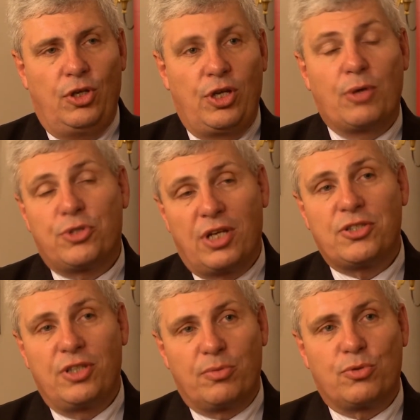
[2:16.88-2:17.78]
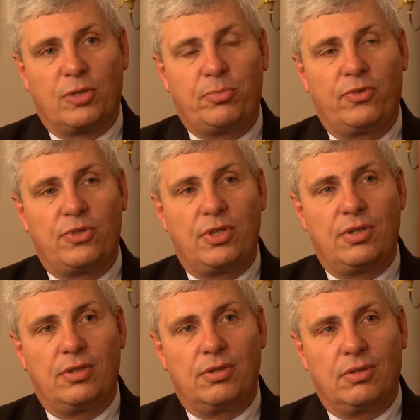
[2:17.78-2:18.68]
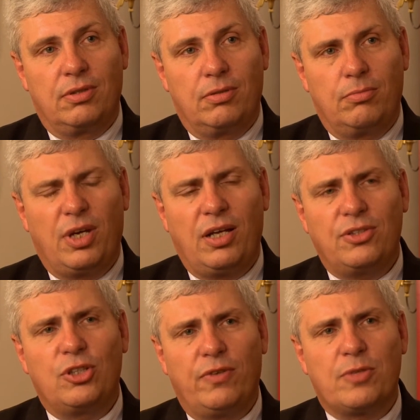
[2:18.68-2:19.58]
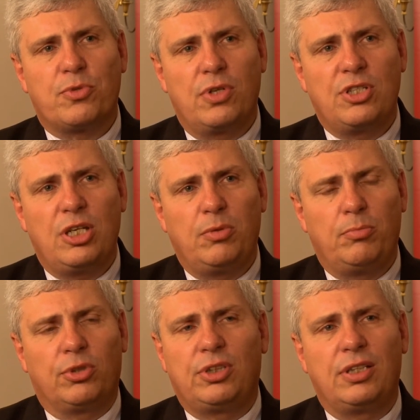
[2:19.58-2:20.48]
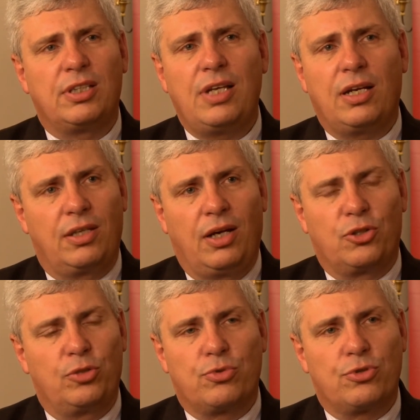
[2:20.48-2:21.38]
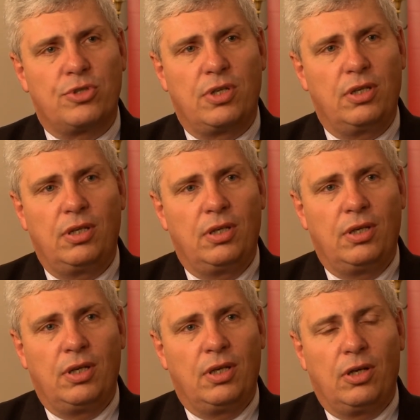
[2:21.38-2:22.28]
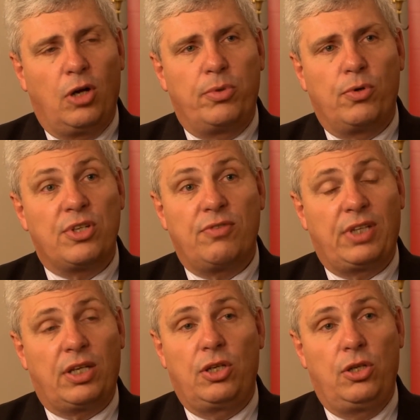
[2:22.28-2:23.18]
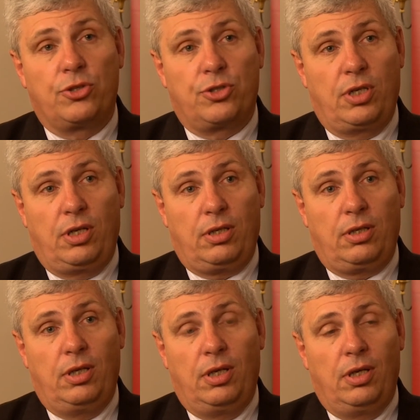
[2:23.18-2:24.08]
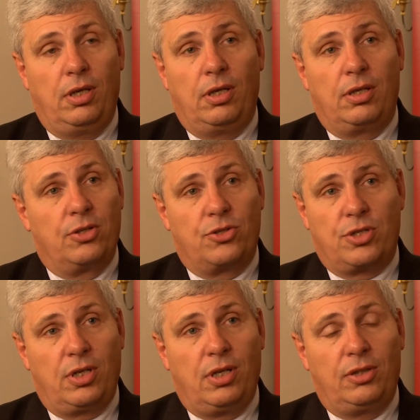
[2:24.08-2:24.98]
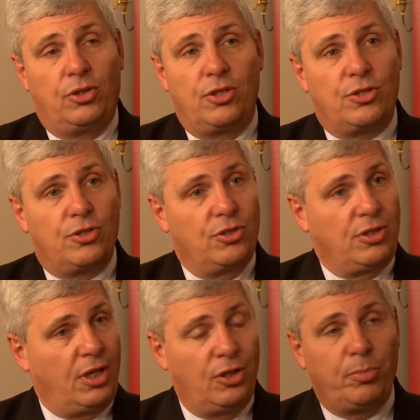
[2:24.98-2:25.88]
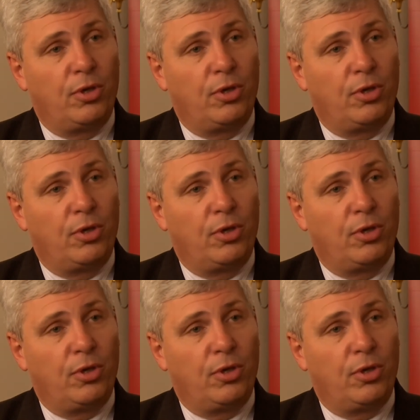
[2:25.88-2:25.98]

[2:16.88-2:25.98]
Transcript: I Austriacy na przykład powiedzieli, my chętnie do Was przyjedziemy, bo tętniaki aorty brzusznej operuje się w takich ilościach, że to jest nie do